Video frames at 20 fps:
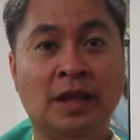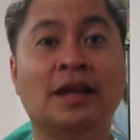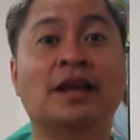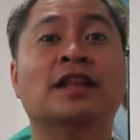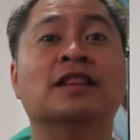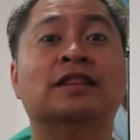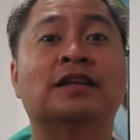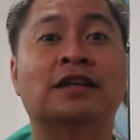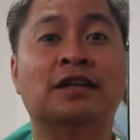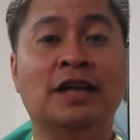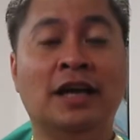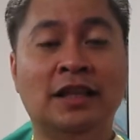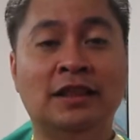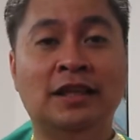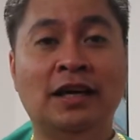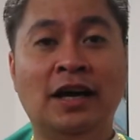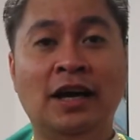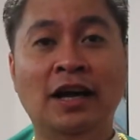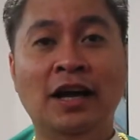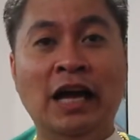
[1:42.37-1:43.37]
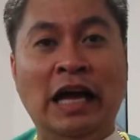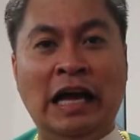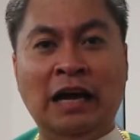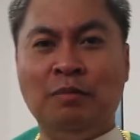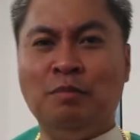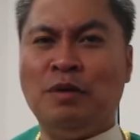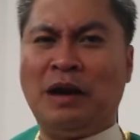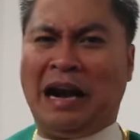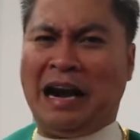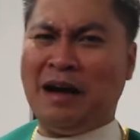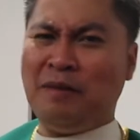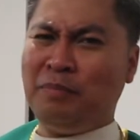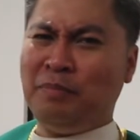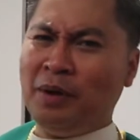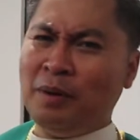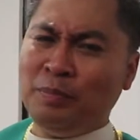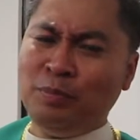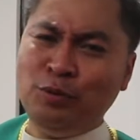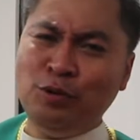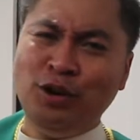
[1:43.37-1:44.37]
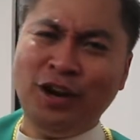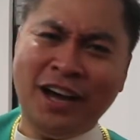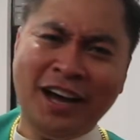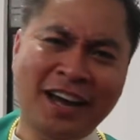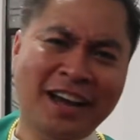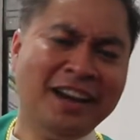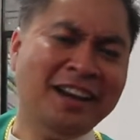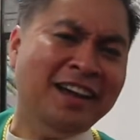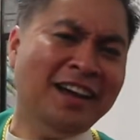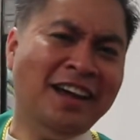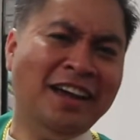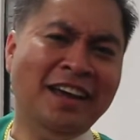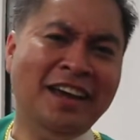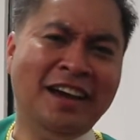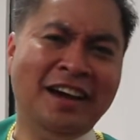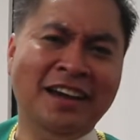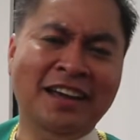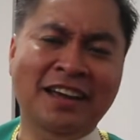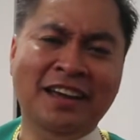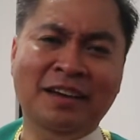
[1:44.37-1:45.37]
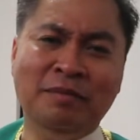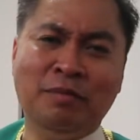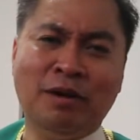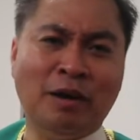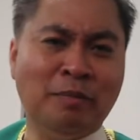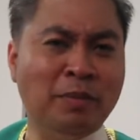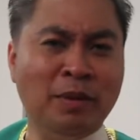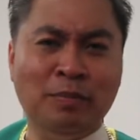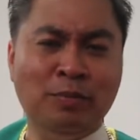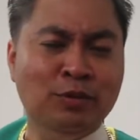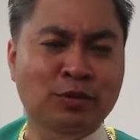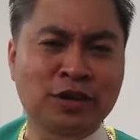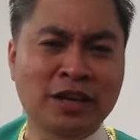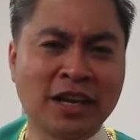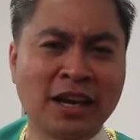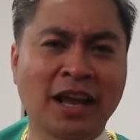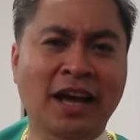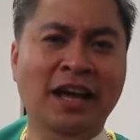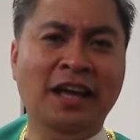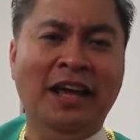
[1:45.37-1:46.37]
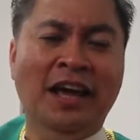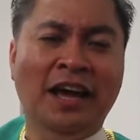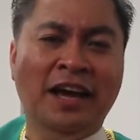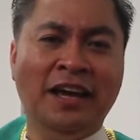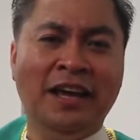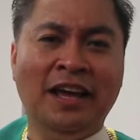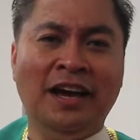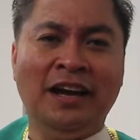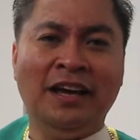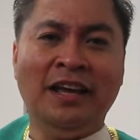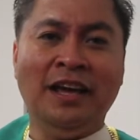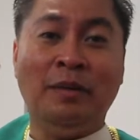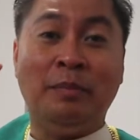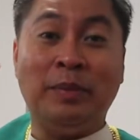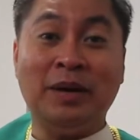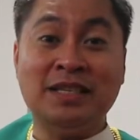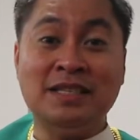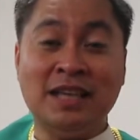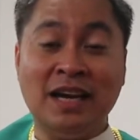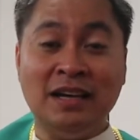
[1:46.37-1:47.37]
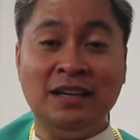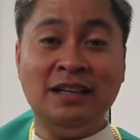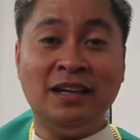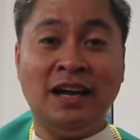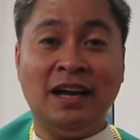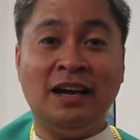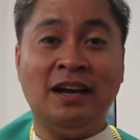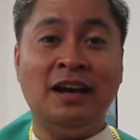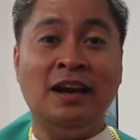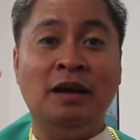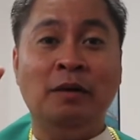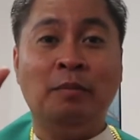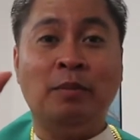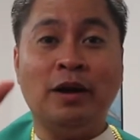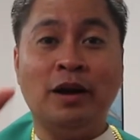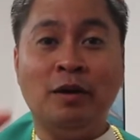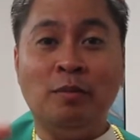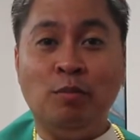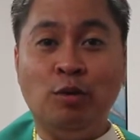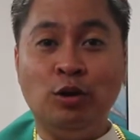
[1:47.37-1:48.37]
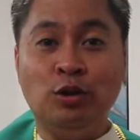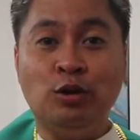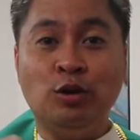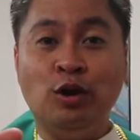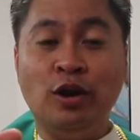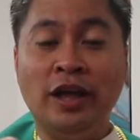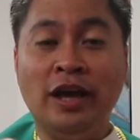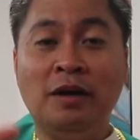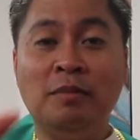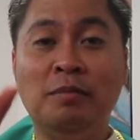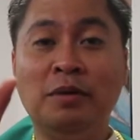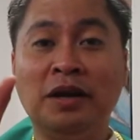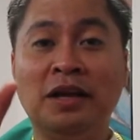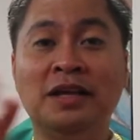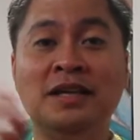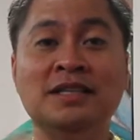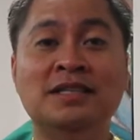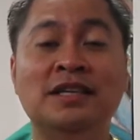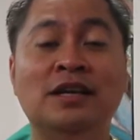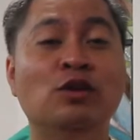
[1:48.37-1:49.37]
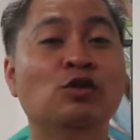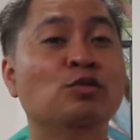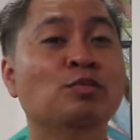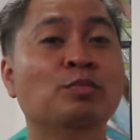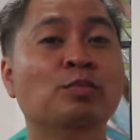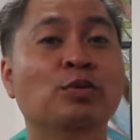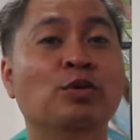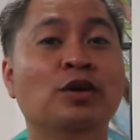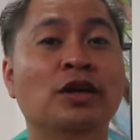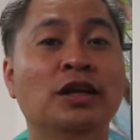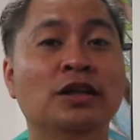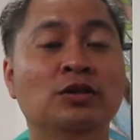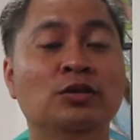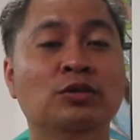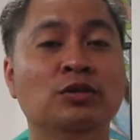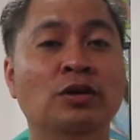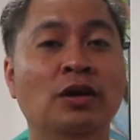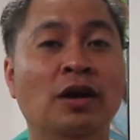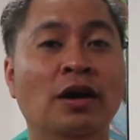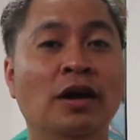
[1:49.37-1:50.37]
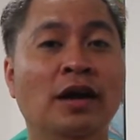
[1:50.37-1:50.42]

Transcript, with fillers: Dan ternyata berapapun harga yang berapapun nilai yang ia pasangkan pada botol yang berisi lumpur itu,